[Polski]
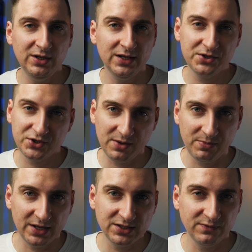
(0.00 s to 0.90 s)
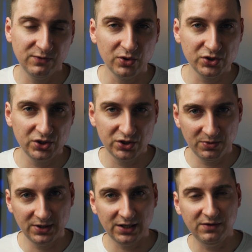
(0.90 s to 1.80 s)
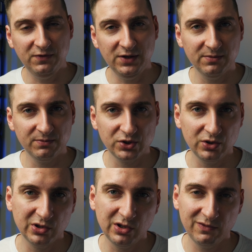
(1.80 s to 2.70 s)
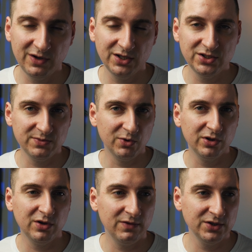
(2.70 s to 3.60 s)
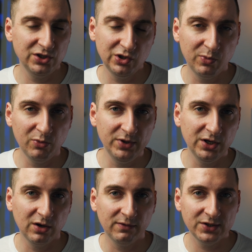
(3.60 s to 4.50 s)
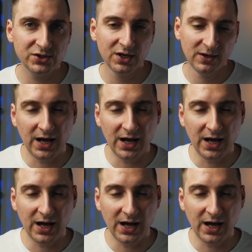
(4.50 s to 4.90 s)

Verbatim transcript: ile trzeba pracy włożyć, żeby taki film przygotować, zmontować i opublikować.